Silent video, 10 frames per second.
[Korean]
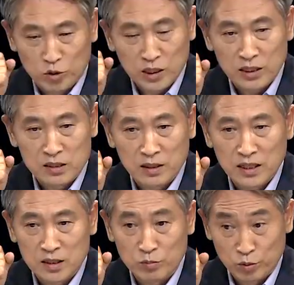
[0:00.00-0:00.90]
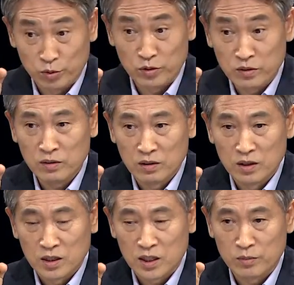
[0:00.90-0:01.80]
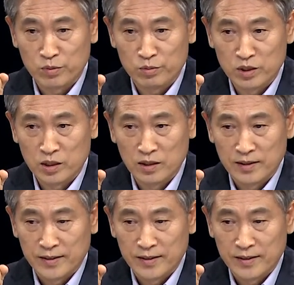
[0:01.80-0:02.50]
보좌관이 전화했던 부분. 이 부분이